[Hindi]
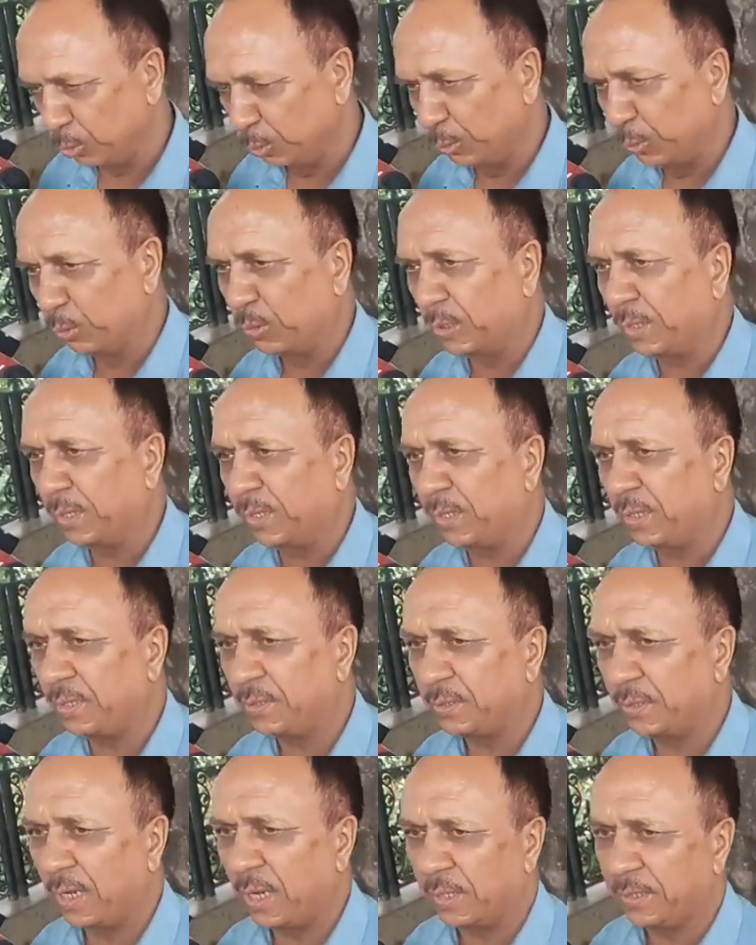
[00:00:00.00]
रूबरू कर रहे
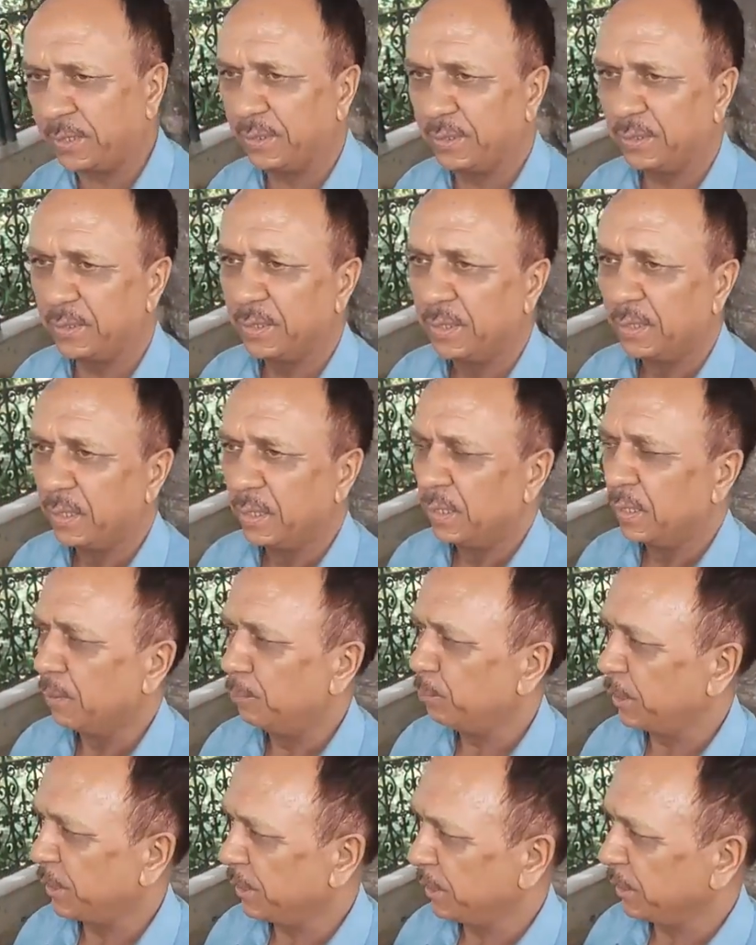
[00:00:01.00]
हैं ताकि
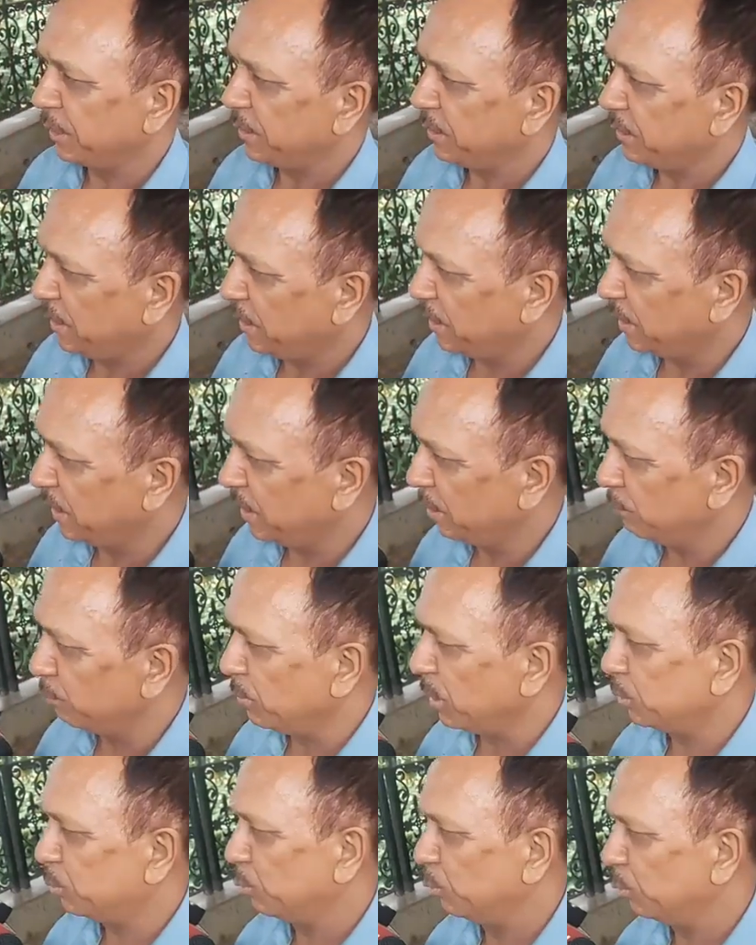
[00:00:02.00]
पर्यटक ये
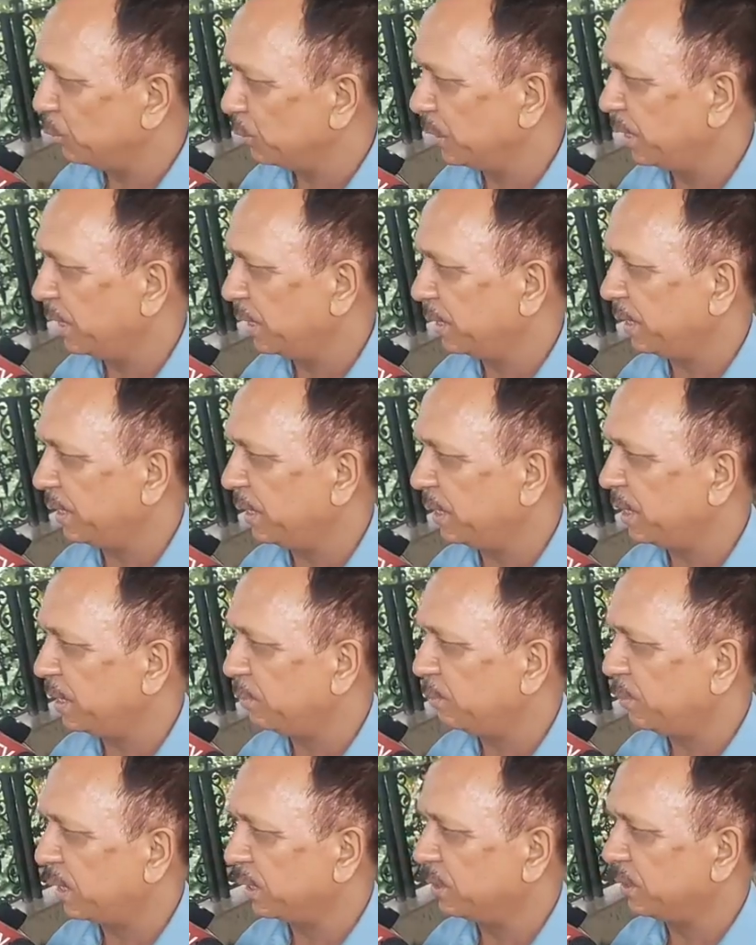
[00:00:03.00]
महसूस ना करे कि
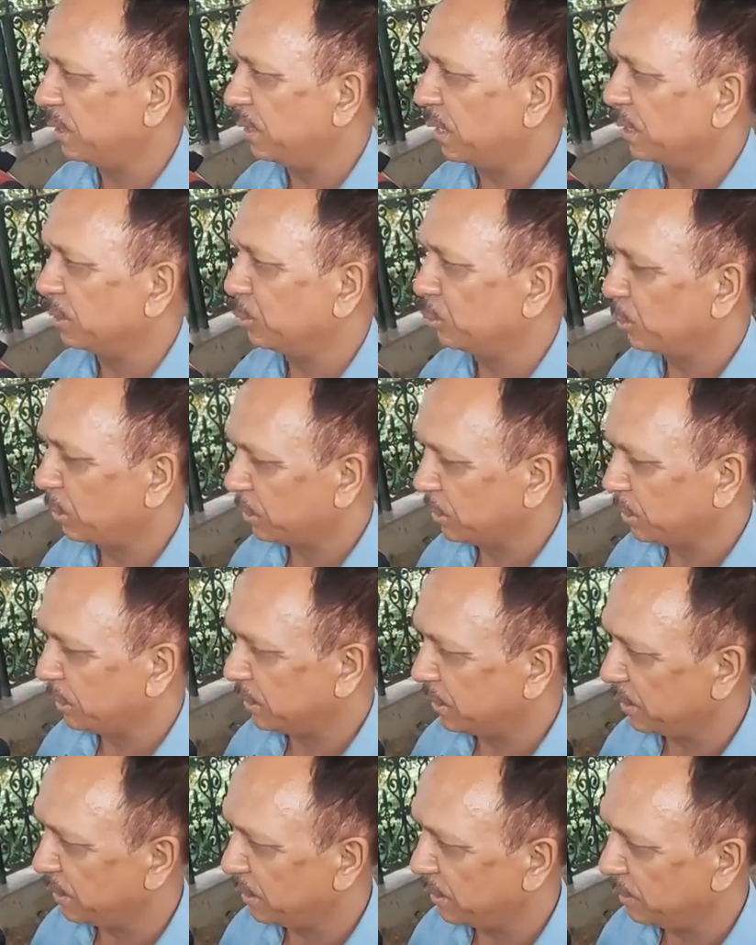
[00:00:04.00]
हिमाचल
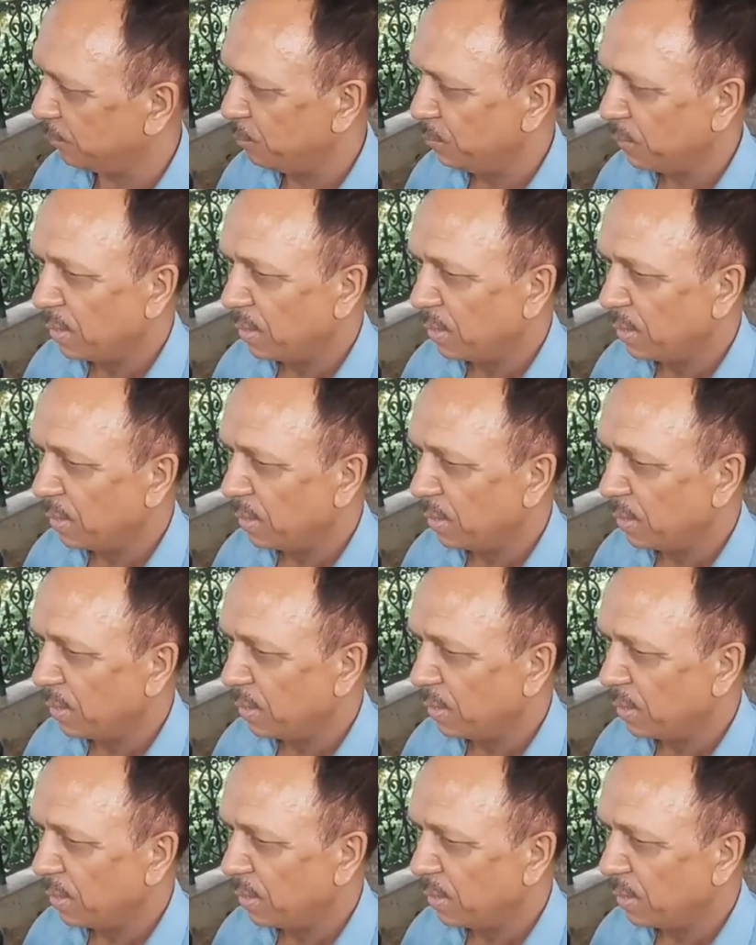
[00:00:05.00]
असुरक्षित है